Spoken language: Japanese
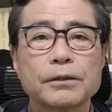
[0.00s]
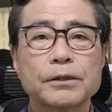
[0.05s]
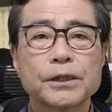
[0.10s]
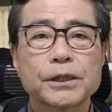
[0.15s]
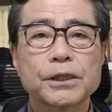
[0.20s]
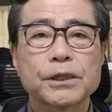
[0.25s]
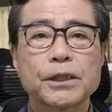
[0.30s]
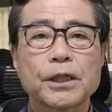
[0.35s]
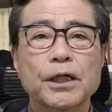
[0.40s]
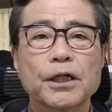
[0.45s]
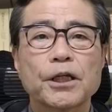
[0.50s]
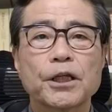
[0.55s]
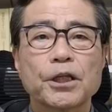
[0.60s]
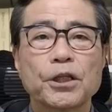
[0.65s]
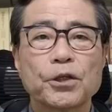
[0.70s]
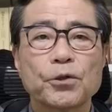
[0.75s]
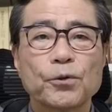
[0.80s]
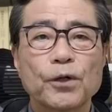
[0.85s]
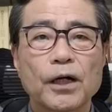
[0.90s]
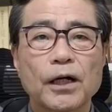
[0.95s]
時期
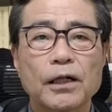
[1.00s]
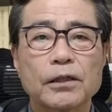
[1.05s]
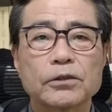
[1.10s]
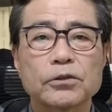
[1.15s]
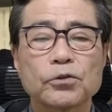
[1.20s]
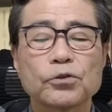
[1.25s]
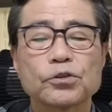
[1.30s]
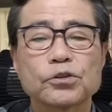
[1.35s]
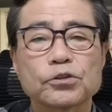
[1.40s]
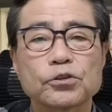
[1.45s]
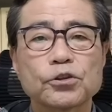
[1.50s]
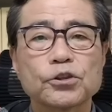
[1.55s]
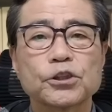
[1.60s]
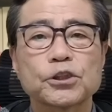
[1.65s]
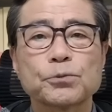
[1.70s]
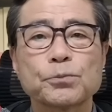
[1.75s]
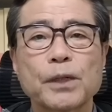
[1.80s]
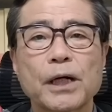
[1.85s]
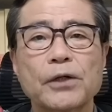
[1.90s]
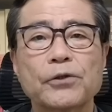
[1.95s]
的にはその少
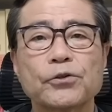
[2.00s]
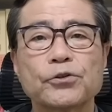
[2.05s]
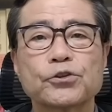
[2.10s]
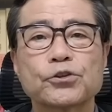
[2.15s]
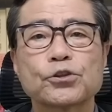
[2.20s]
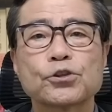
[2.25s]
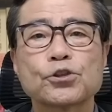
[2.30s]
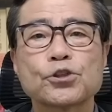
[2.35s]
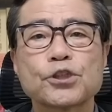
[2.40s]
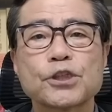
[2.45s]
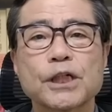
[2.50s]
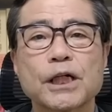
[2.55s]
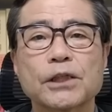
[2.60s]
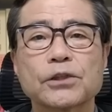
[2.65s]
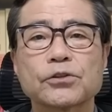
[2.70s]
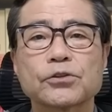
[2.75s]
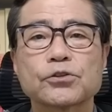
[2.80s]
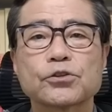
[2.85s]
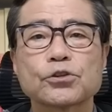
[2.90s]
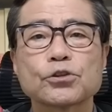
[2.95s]
し前の11
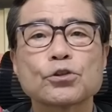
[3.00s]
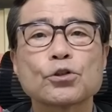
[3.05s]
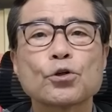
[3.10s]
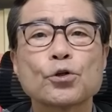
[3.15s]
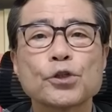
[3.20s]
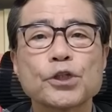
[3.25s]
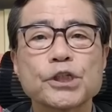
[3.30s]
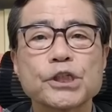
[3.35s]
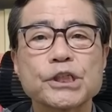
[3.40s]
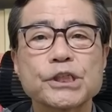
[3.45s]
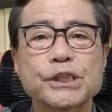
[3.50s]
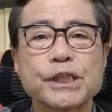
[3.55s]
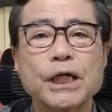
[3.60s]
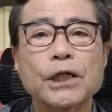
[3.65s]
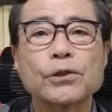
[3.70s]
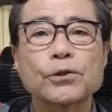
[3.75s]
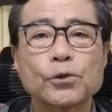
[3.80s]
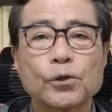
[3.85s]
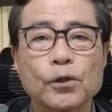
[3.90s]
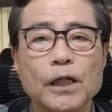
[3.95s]
月15日
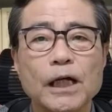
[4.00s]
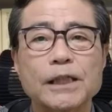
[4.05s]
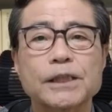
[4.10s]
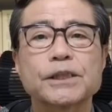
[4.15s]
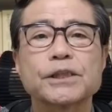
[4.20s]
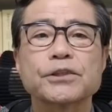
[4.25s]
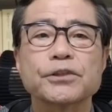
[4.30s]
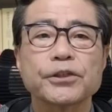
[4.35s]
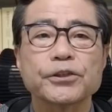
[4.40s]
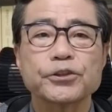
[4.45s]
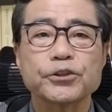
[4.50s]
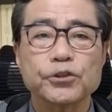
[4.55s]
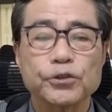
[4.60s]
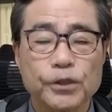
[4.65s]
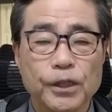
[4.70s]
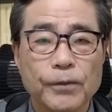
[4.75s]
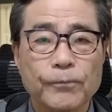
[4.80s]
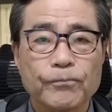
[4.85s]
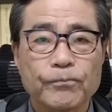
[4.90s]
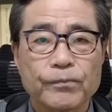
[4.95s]
前後らしいんです
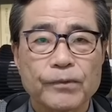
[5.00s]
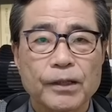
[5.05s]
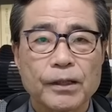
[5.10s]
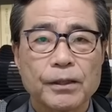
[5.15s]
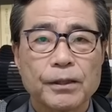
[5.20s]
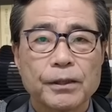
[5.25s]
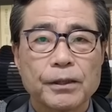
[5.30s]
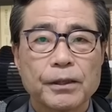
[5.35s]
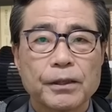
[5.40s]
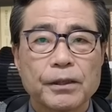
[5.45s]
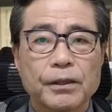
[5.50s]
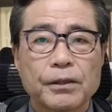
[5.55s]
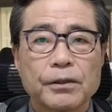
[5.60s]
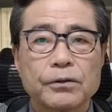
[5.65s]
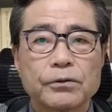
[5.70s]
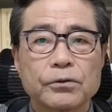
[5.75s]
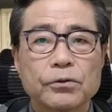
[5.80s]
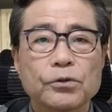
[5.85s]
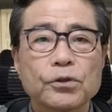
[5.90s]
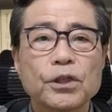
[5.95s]
よね。
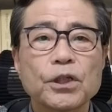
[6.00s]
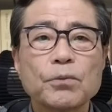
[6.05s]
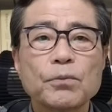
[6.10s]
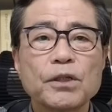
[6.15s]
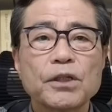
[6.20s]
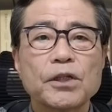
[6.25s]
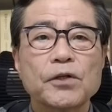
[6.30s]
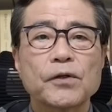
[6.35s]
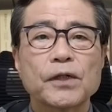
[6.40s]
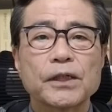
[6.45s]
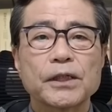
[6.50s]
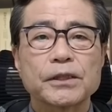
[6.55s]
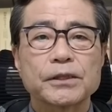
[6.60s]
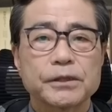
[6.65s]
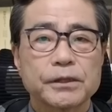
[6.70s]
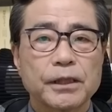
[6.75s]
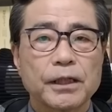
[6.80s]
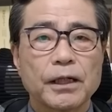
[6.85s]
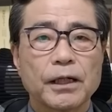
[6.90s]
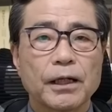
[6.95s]
その意味ではで
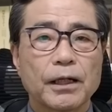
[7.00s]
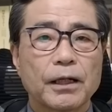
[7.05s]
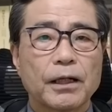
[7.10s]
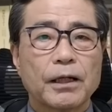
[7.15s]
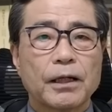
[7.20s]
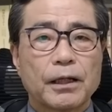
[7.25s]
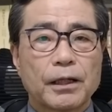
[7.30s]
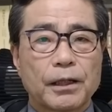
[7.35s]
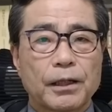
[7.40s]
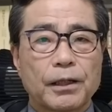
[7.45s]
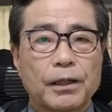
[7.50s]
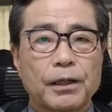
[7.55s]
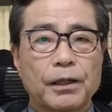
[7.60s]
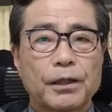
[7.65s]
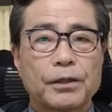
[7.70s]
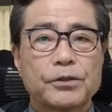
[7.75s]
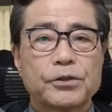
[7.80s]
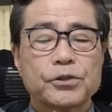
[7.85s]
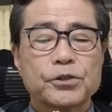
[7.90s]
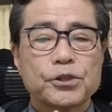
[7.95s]
すね、
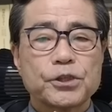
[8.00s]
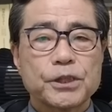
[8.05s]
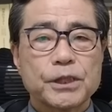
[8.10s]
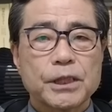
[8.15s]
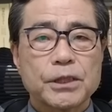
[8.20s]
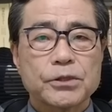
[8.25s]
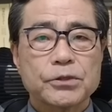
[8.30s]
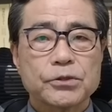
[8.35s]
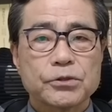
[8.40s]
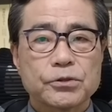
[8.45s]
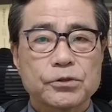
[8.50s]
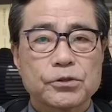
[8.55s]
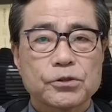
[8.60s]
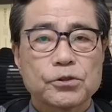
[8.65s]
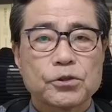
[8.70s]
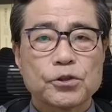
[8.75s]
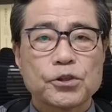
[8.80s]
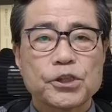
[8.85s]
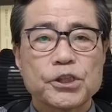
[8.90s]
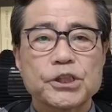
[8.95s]
11月
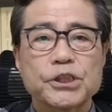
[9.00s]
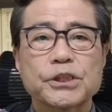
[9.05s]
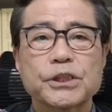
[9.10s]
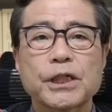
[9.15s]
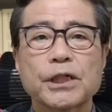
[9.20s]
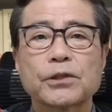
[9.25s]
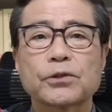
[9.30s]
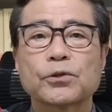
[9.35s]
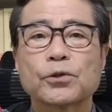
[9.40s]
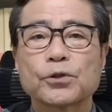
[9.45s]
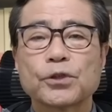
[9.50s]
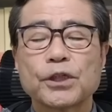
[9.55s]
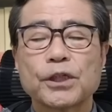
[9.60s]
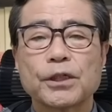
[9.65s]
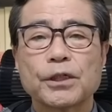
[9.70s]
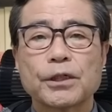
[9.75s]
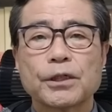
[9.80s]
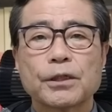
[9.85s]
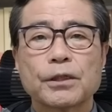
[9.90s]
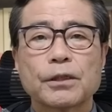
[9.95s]
15日前後
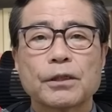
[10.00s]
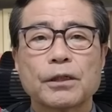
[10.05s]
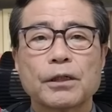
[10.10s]
に